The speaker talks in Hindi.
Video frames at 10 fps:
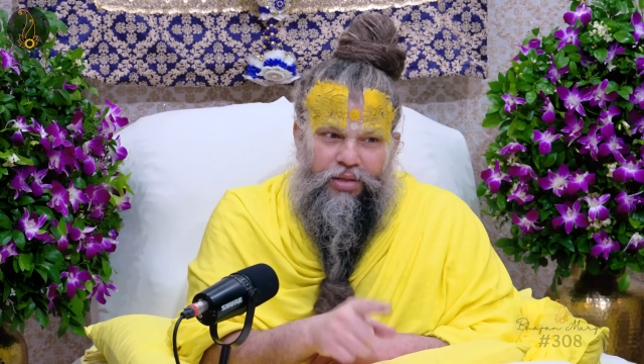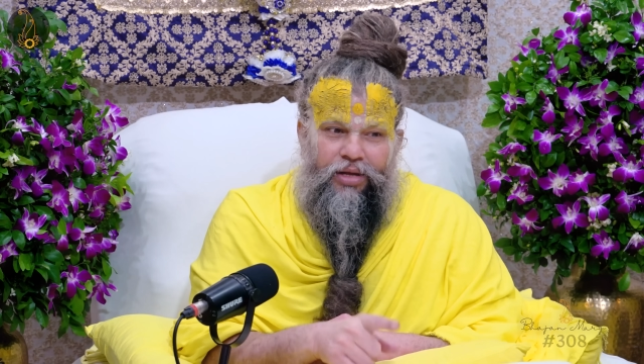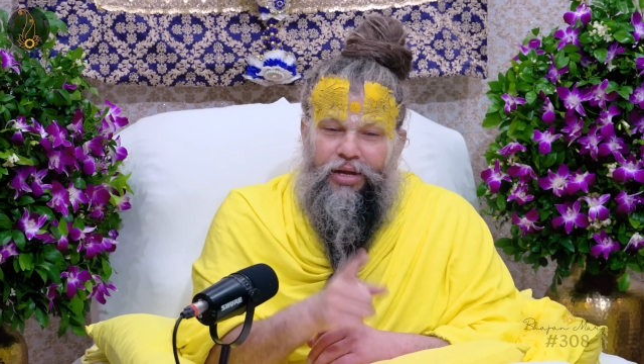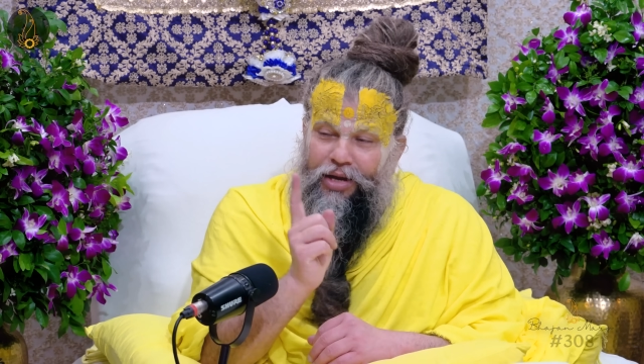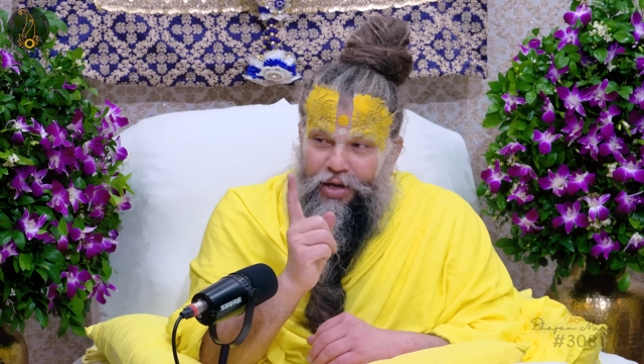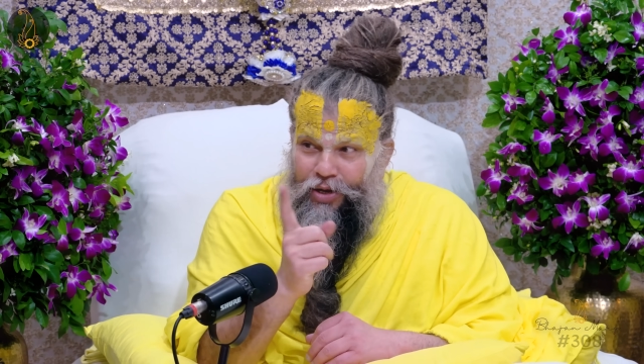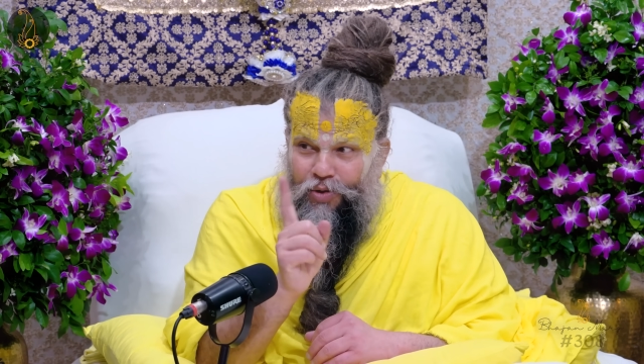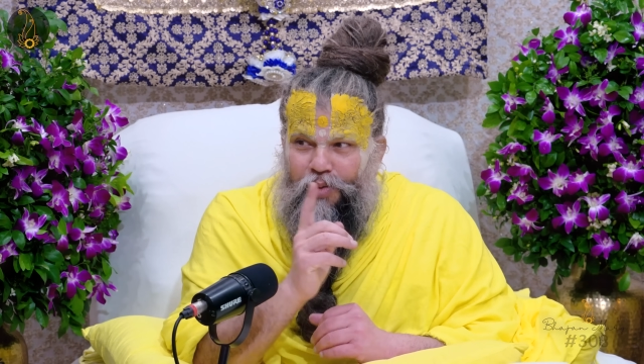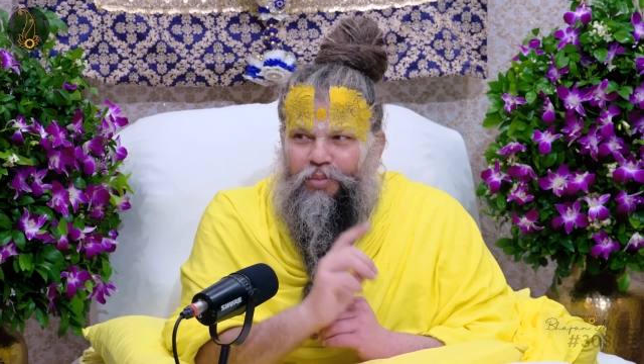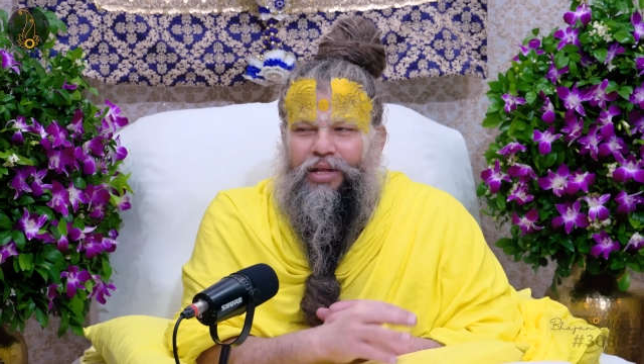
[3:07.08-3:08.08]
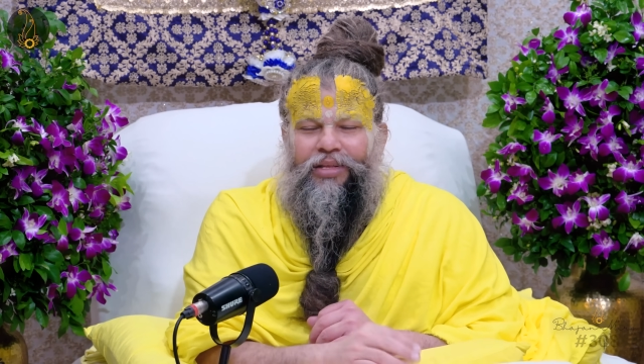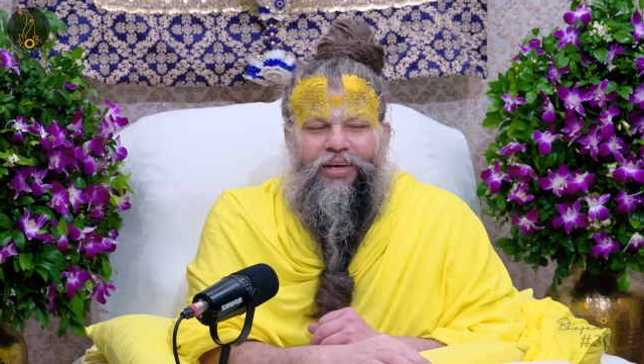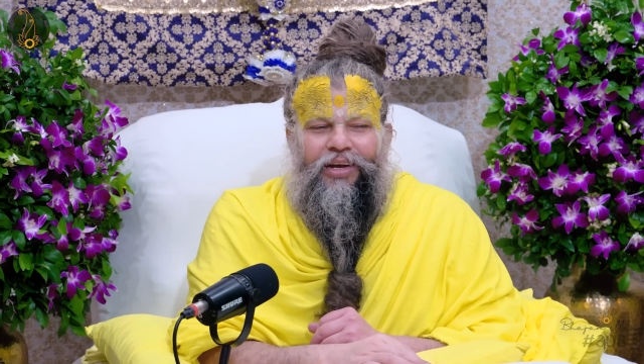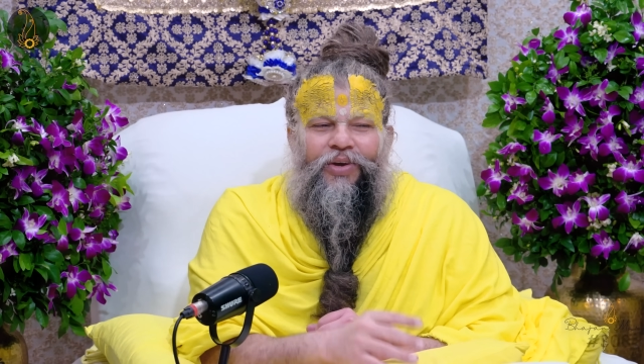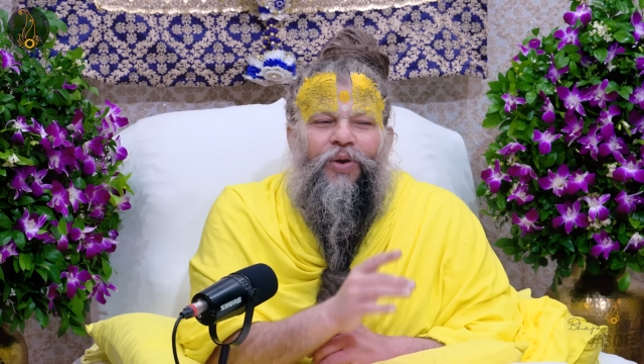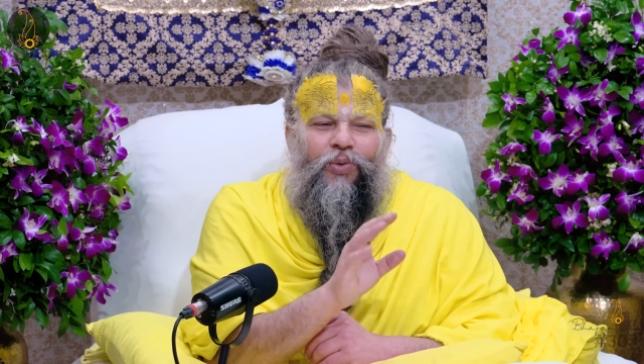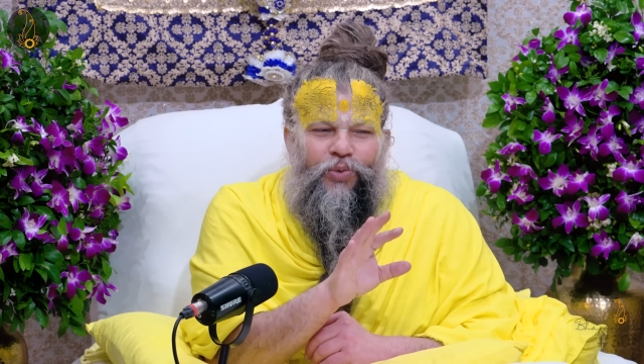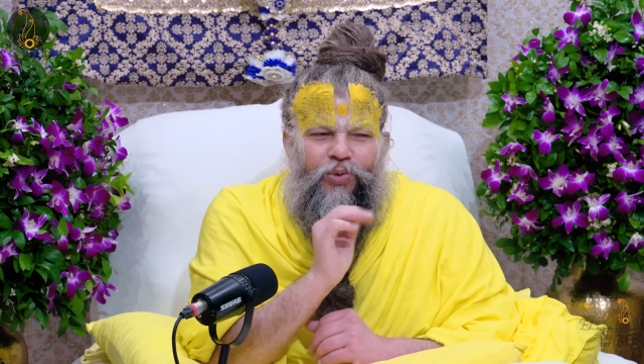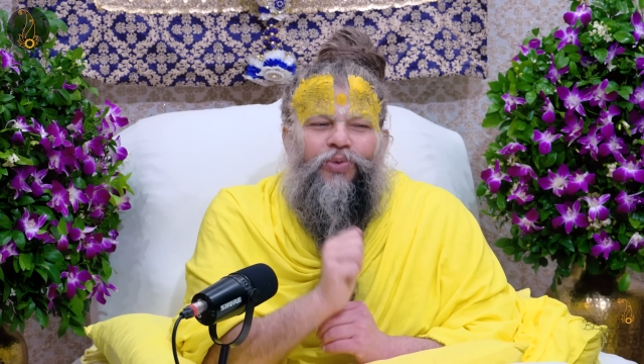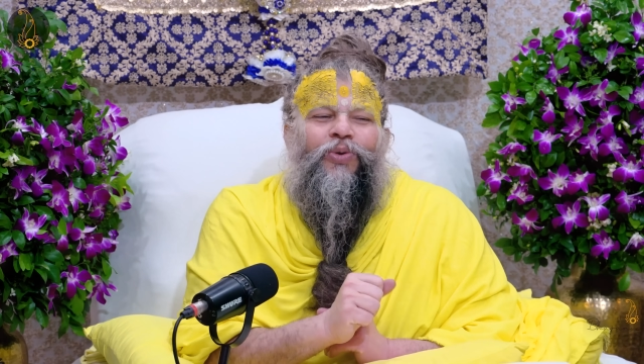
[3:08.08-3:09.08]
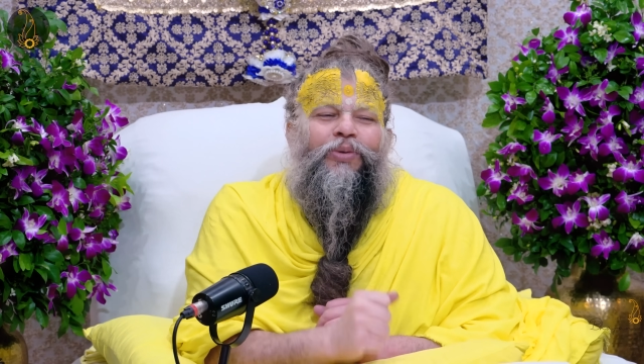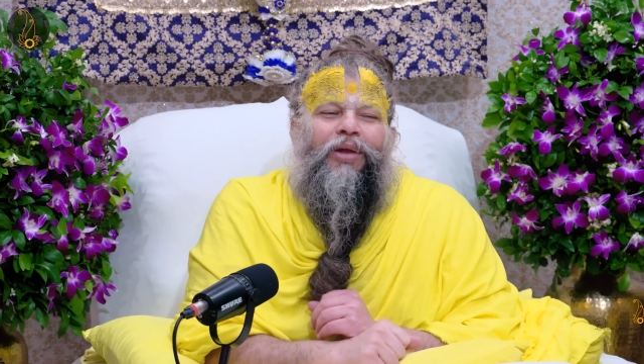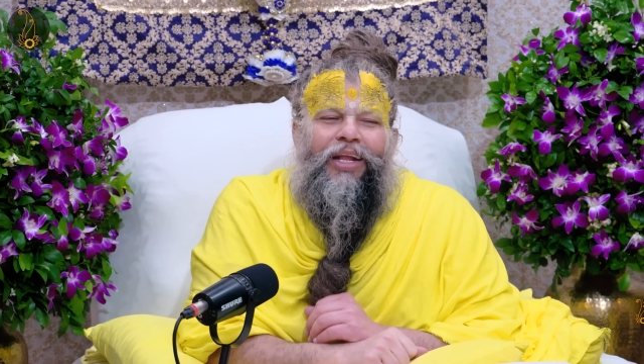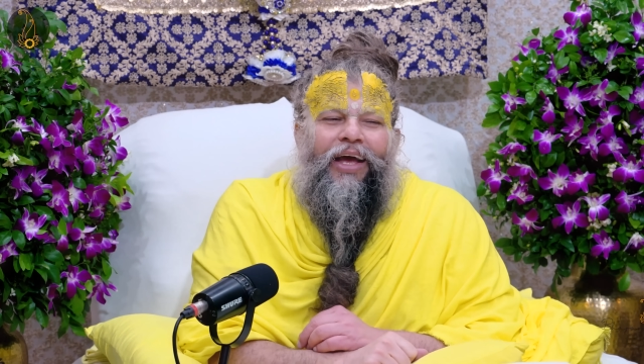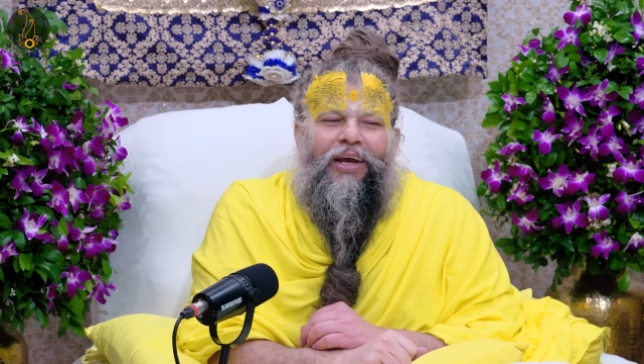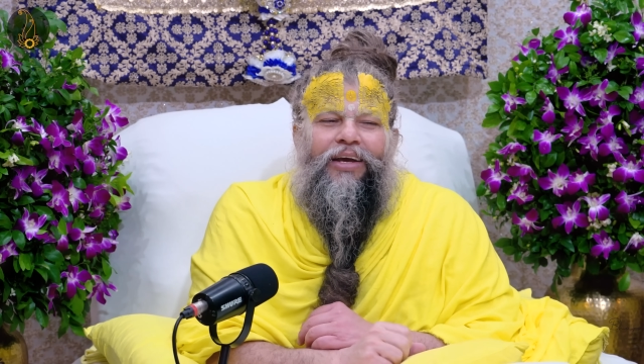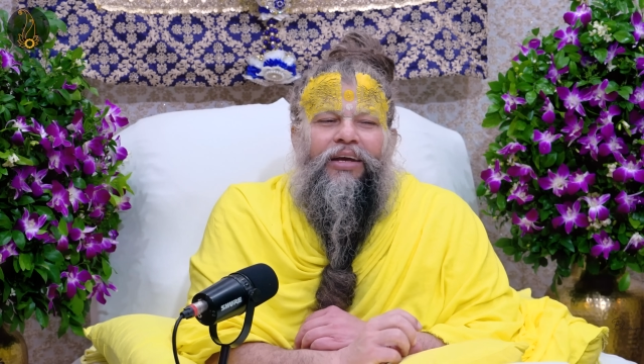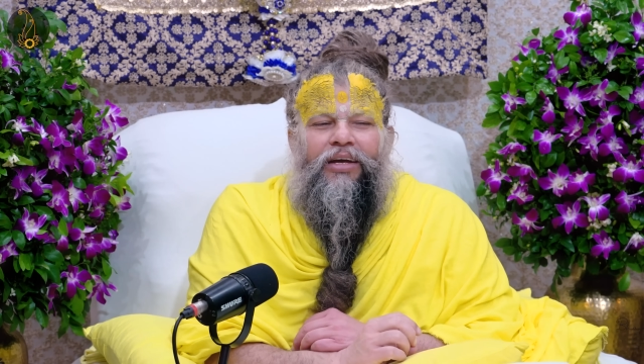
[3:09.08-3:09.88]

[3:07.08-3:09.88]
मत लिखो मत क्योंकि उसको छूट मिल जाएगी